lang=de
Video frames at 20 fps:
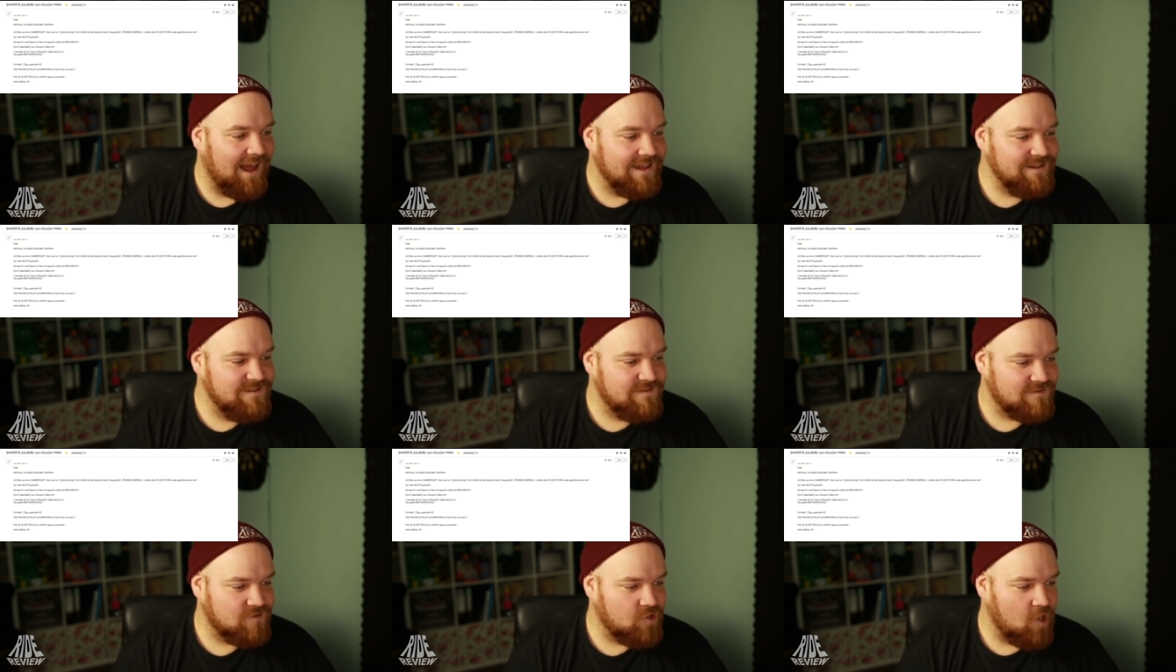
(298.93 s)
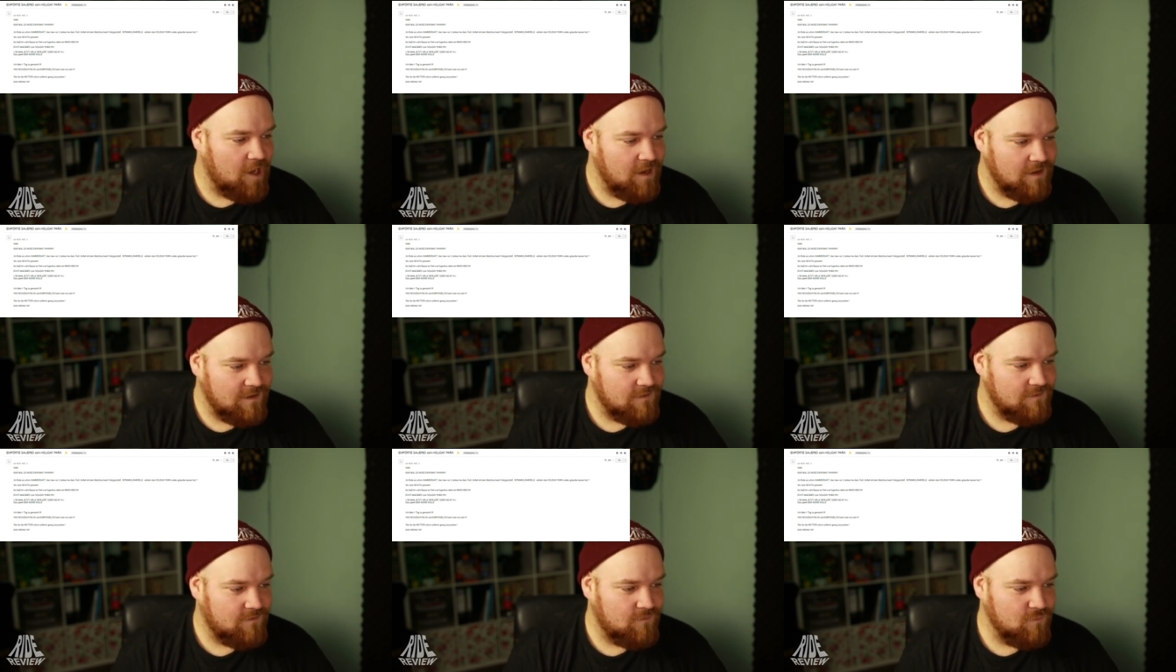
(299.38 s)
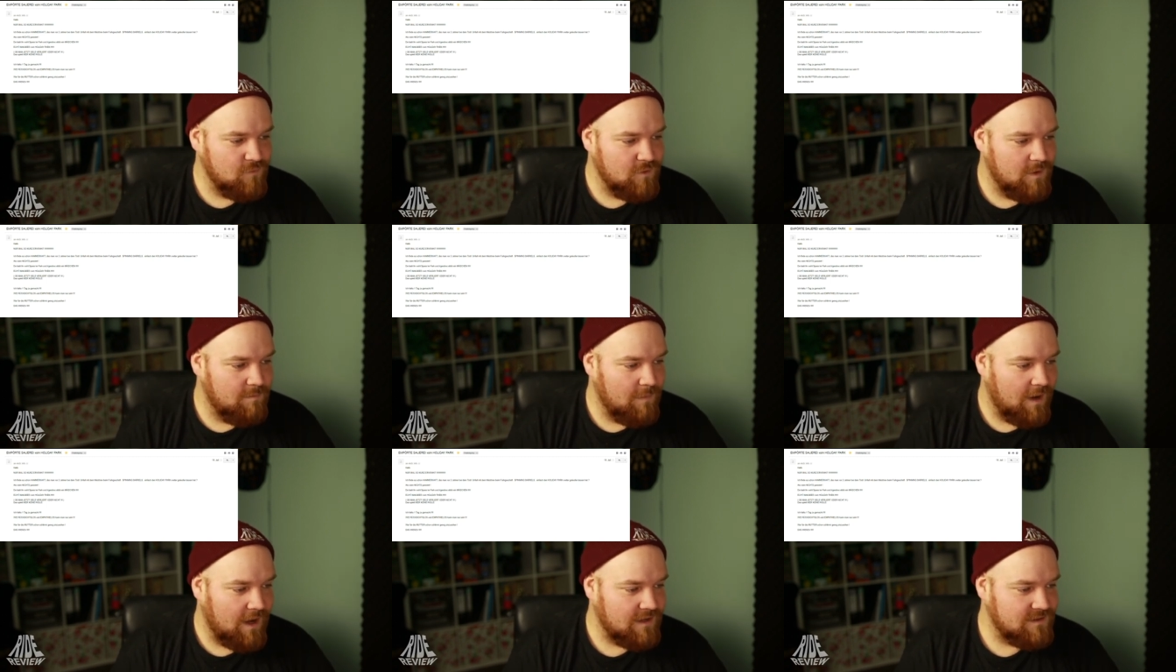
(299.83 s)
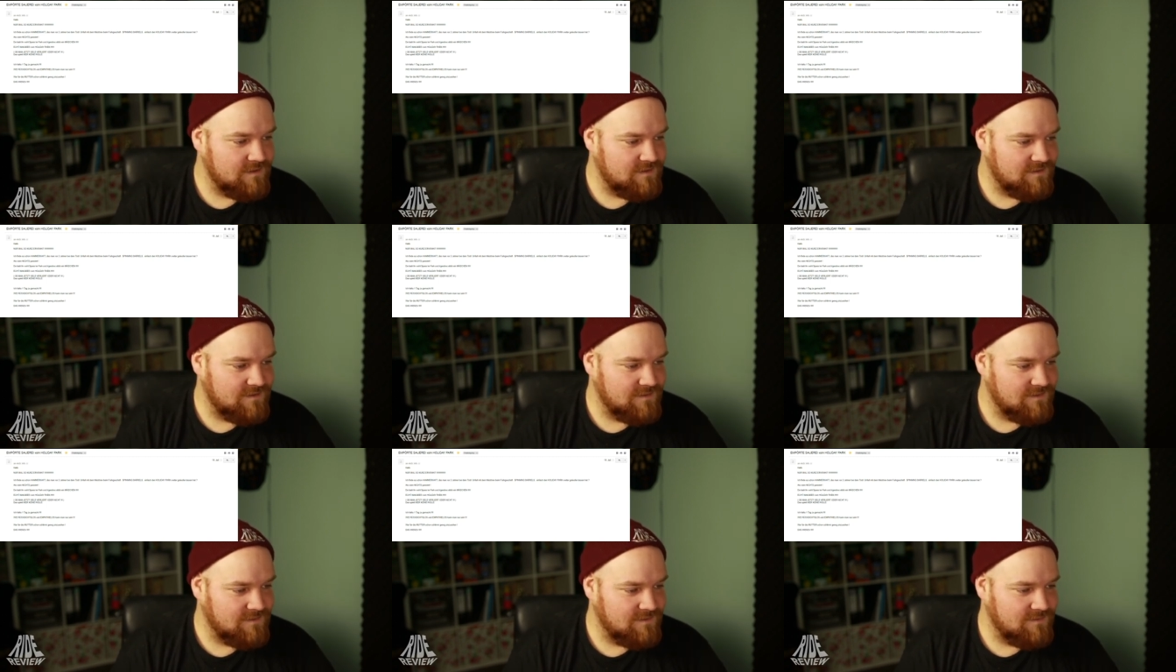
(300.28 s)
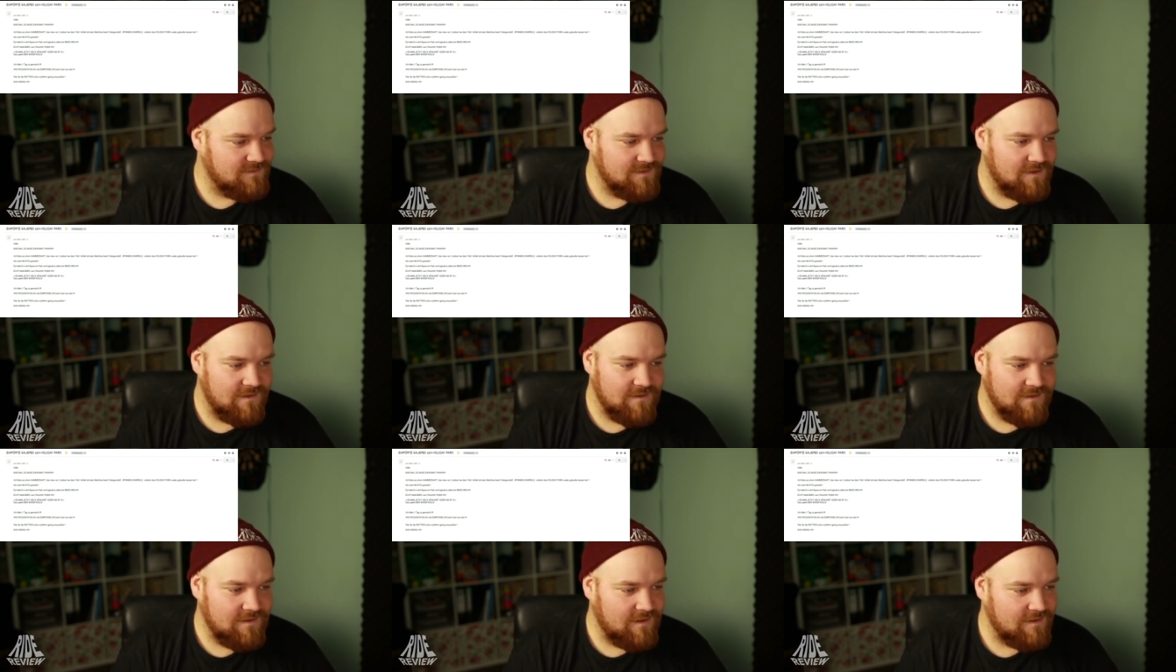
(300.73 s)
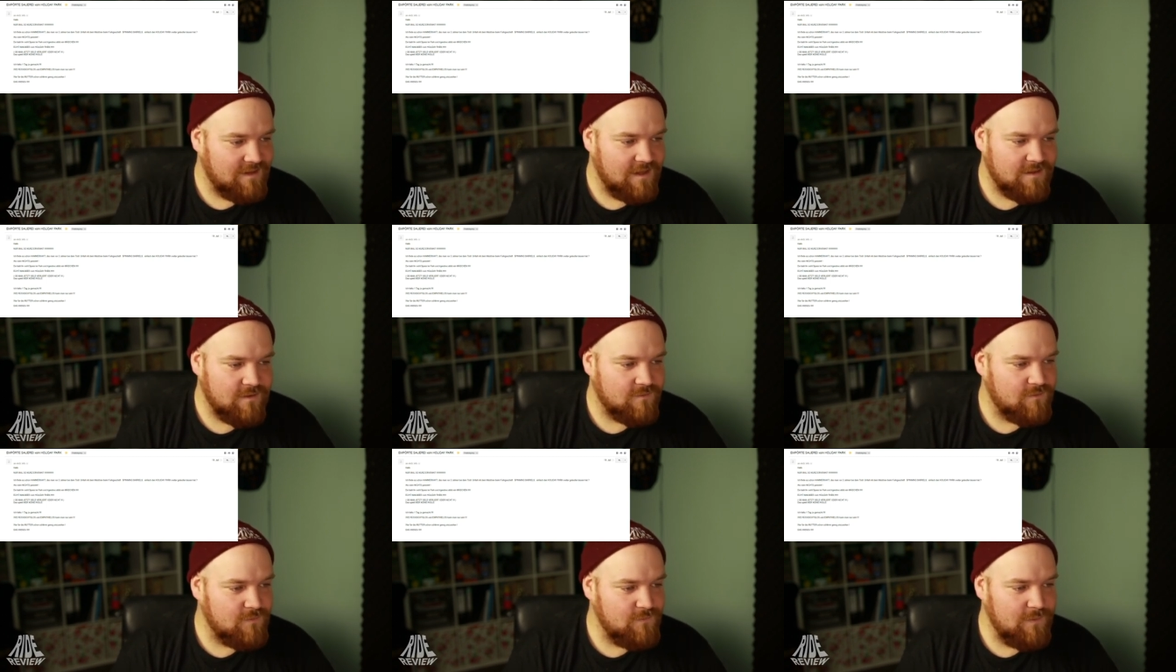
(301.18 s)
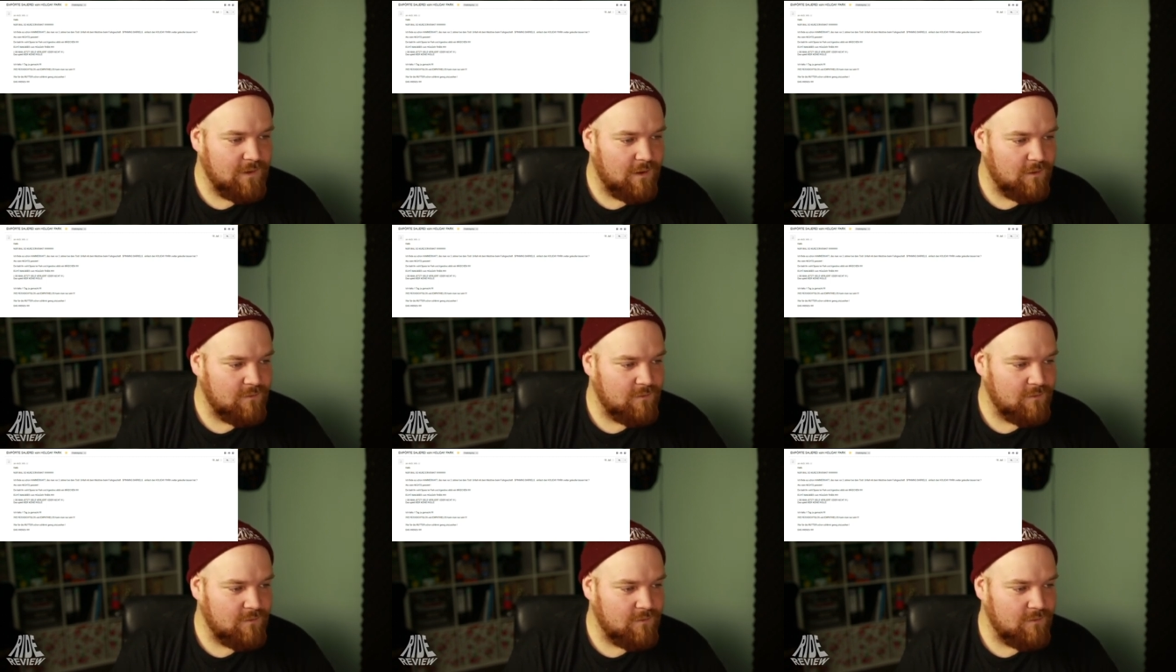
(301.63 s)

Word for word: ein Starken zugemacht. Der hat auch zu viele